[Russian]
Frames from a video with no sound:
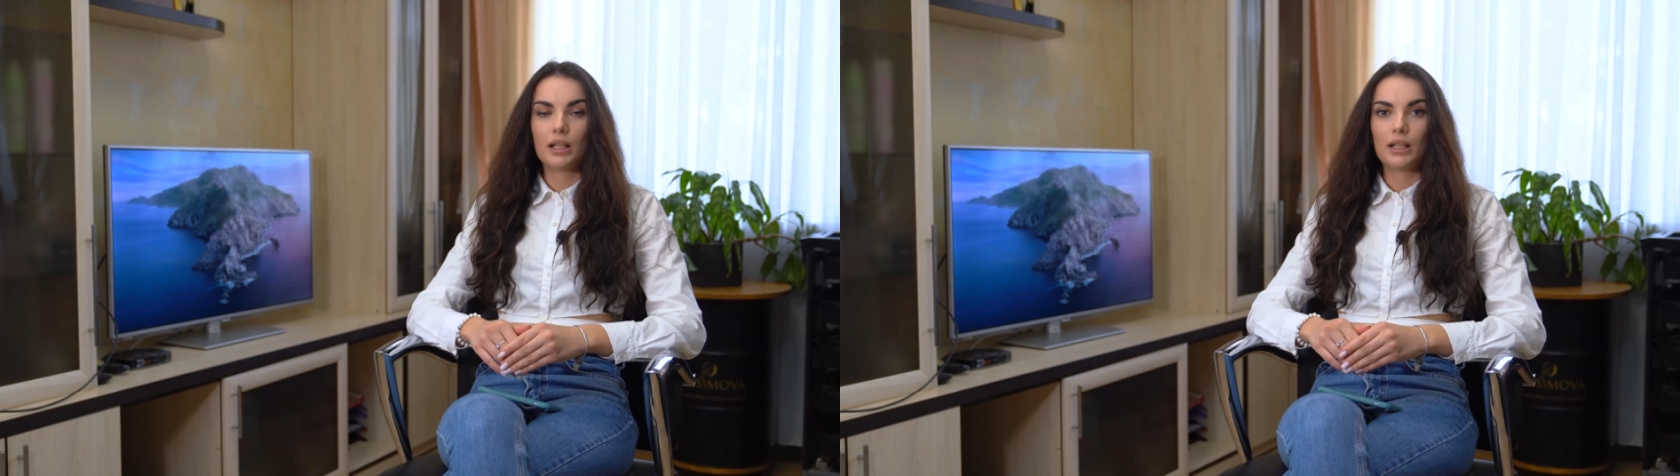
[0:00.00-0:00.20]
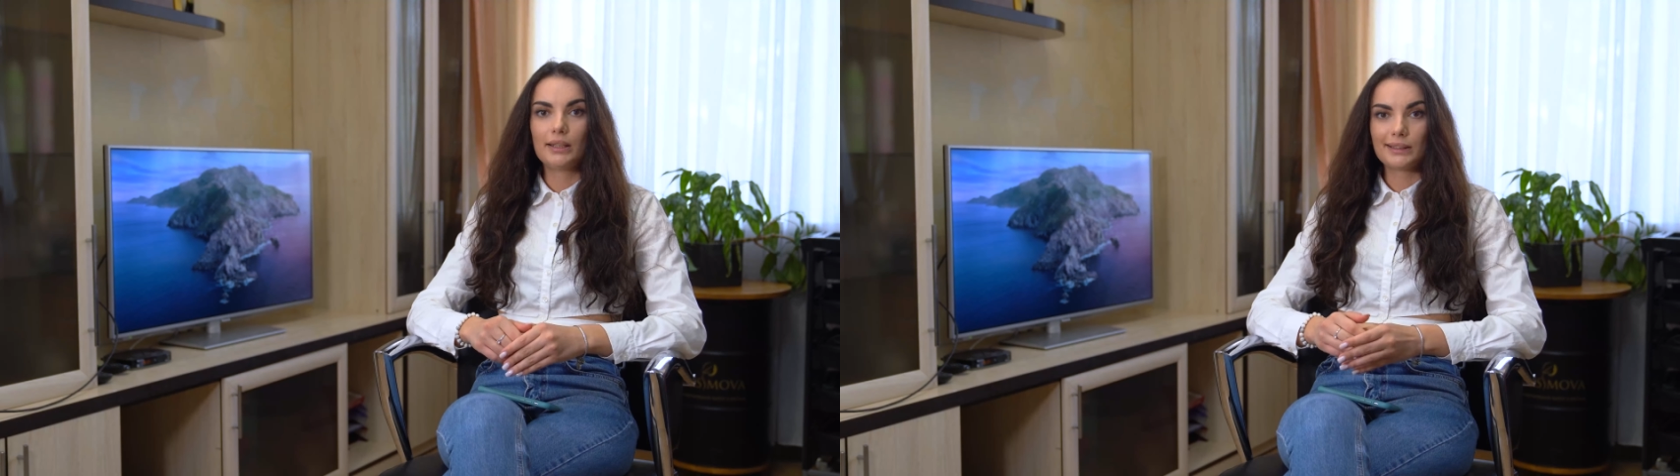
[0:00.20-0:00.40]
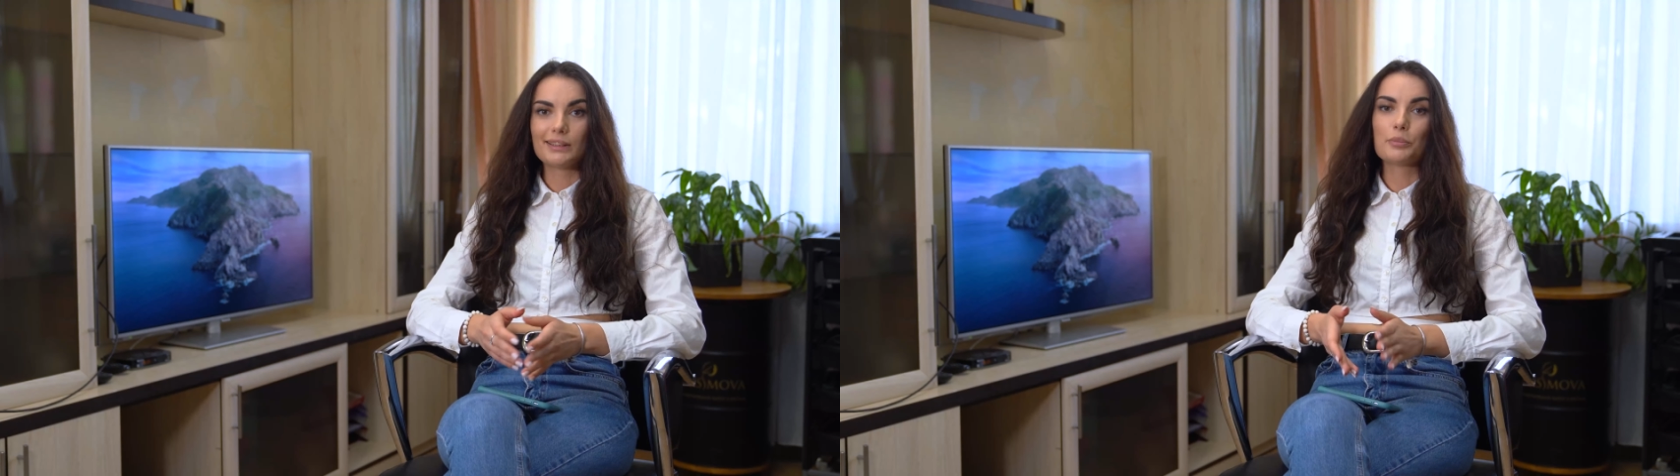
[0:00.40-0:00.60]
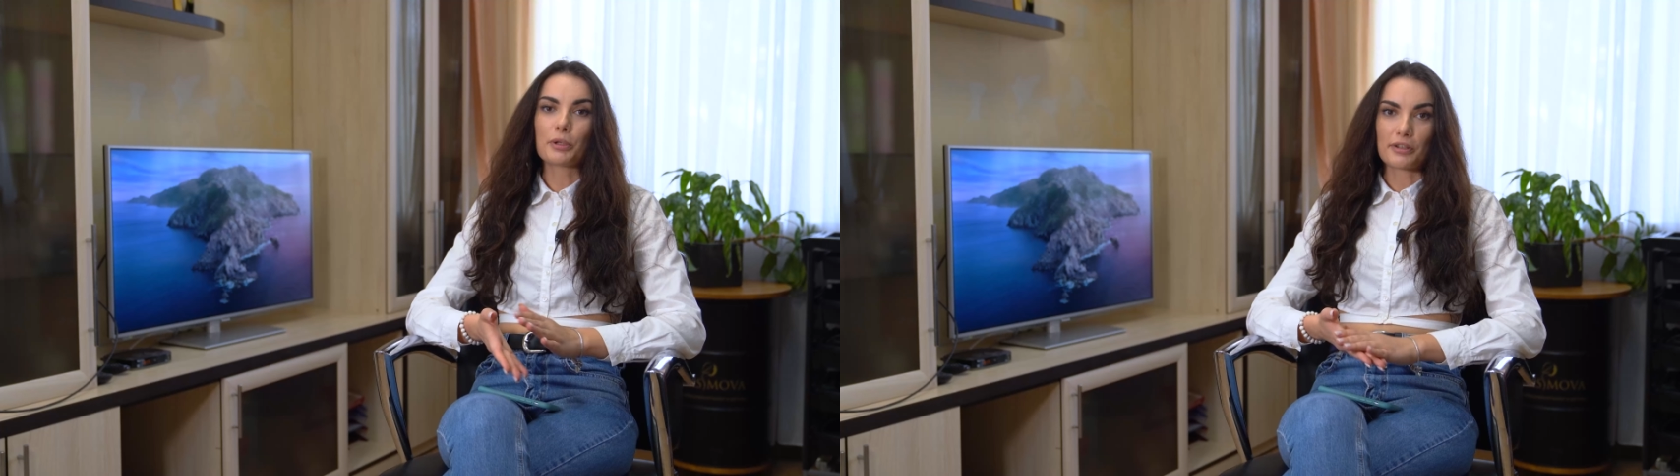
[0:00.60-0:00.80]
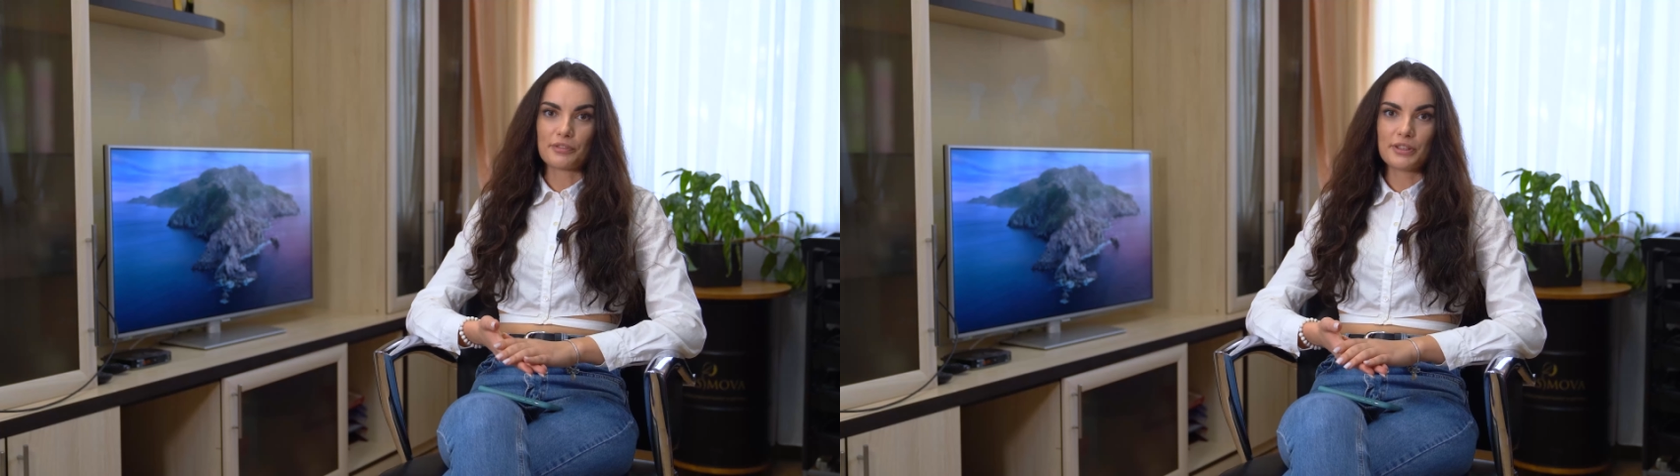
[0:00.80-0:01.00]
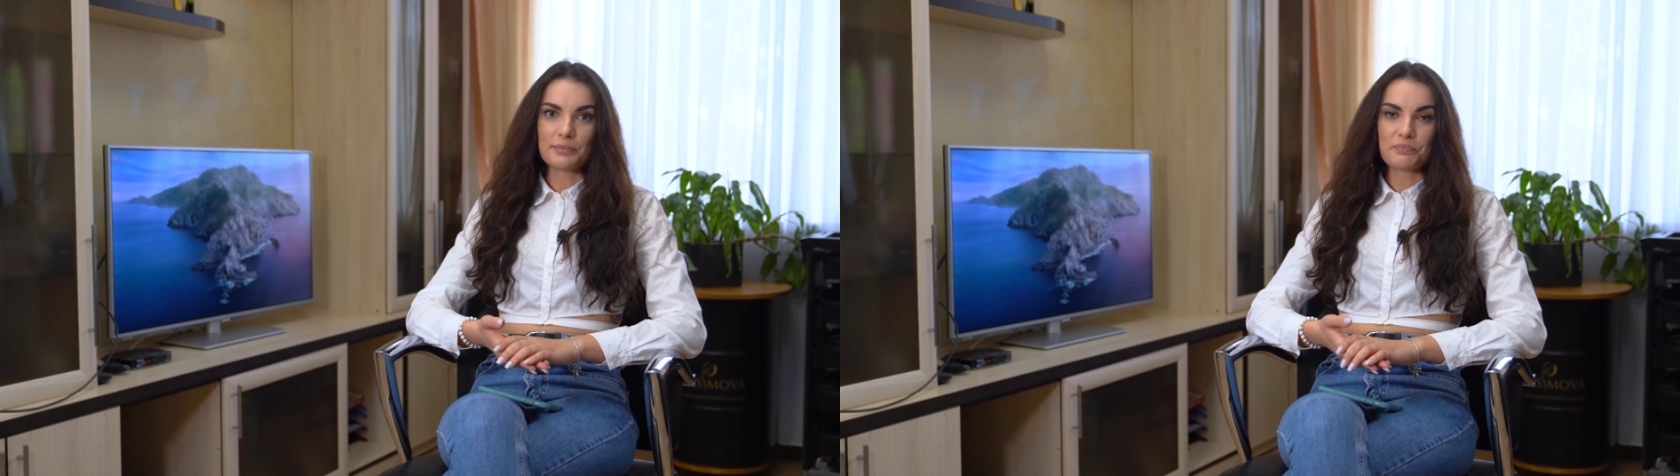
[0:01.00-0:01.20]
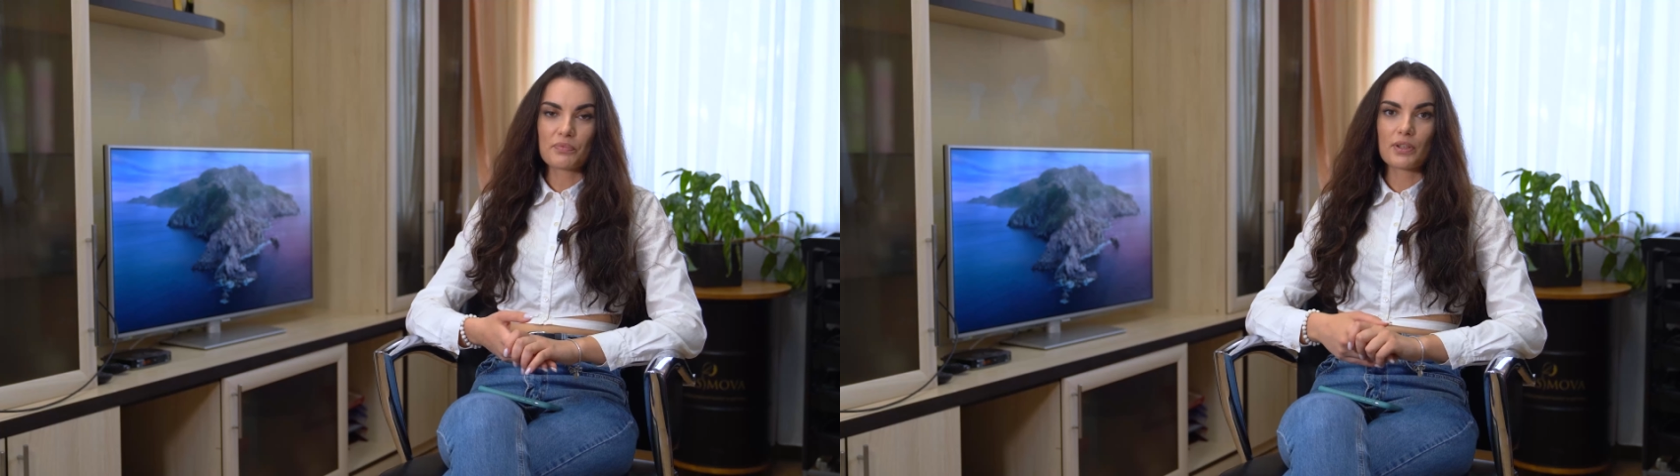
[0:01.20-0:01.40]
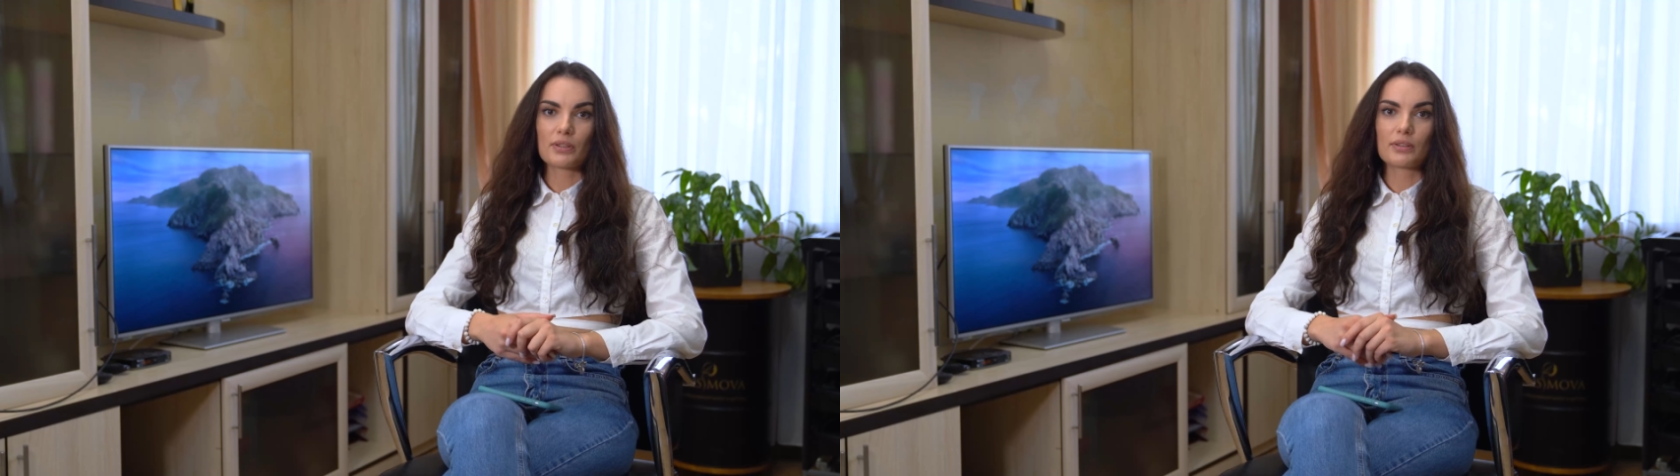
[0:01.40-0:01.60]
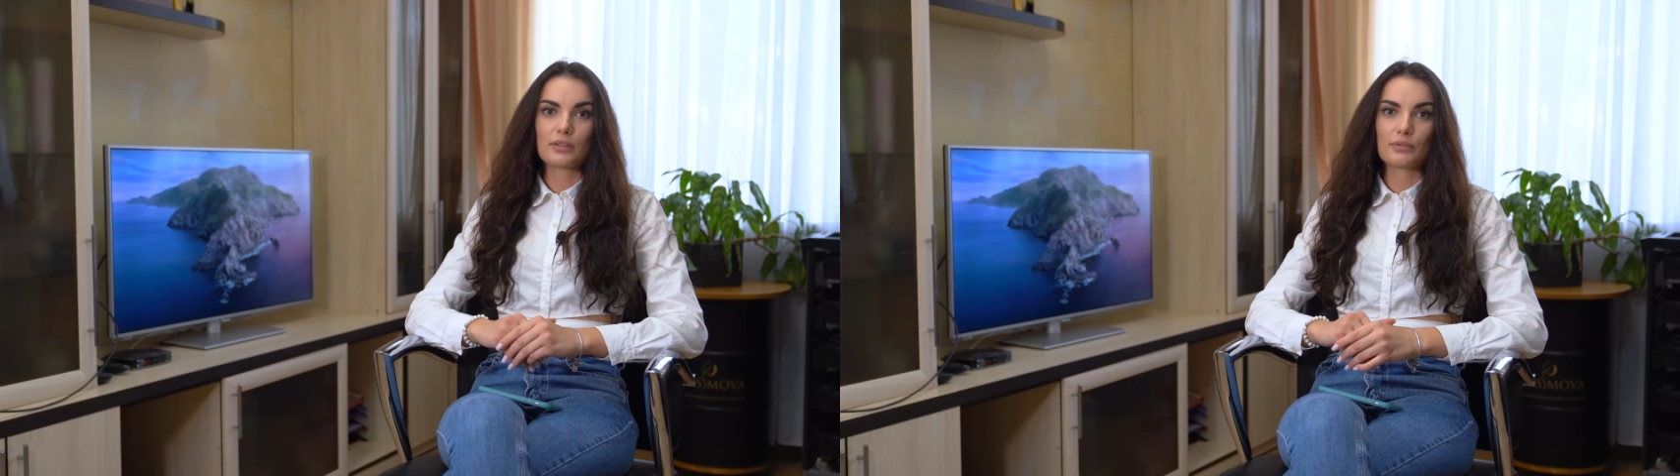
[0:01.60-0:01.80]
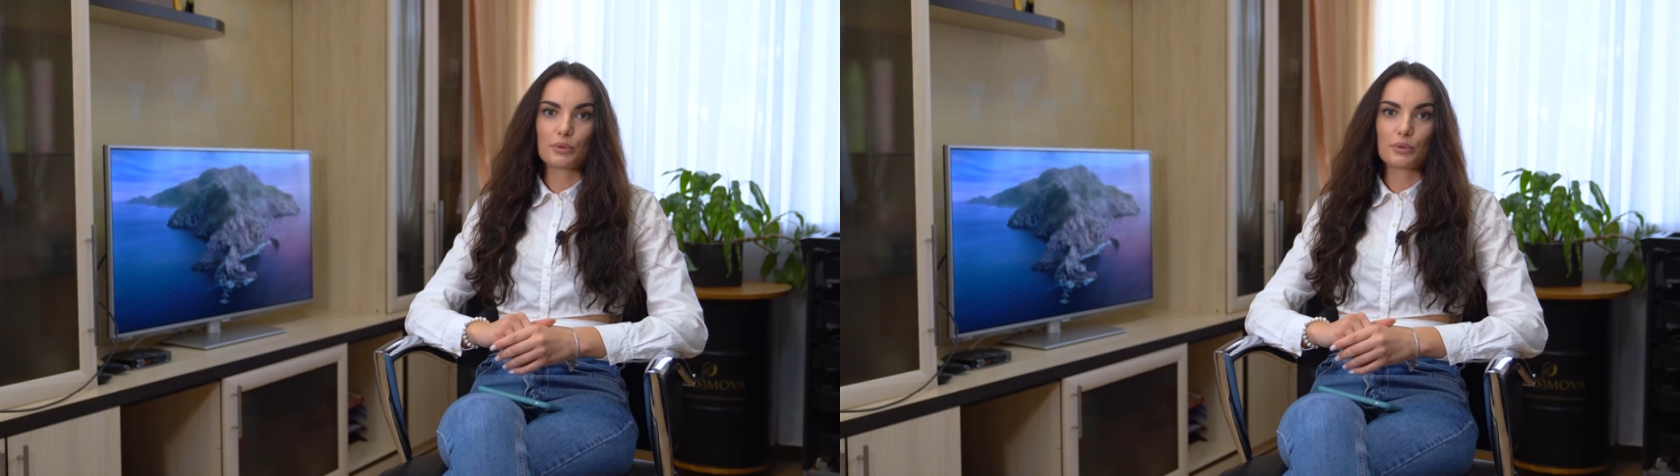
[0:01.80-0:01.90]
Это неправда. Э,